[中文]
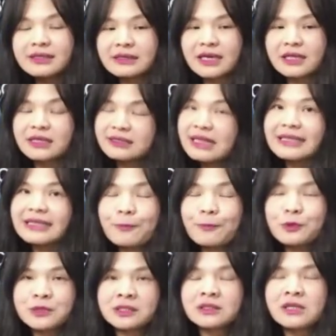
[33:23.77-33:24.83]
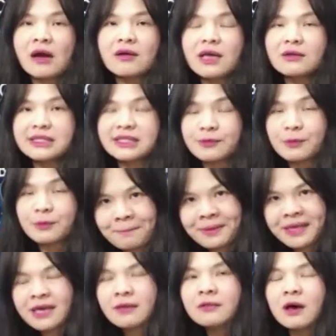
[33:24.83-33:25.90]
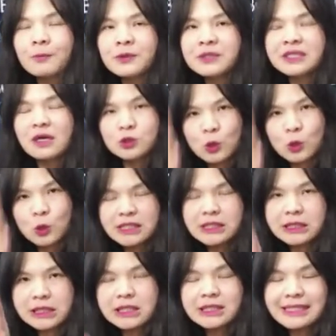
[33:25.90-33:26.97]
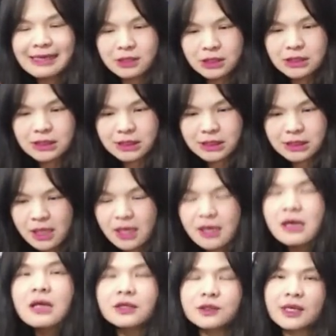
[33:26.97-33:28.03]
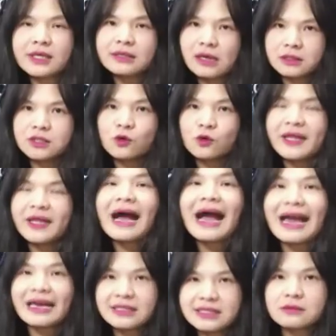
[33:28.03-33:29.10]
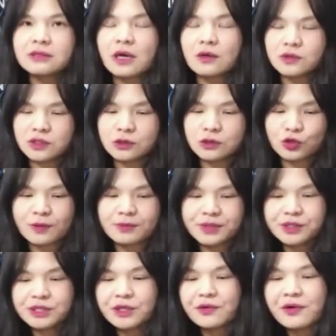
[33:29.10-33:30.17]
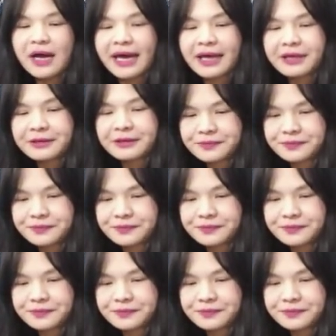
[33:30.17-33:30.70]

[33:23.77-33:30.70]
当然，大家不知道要怎么编哦，不知道中心思想是什么，所以导致我们的孩子，导致全民受害。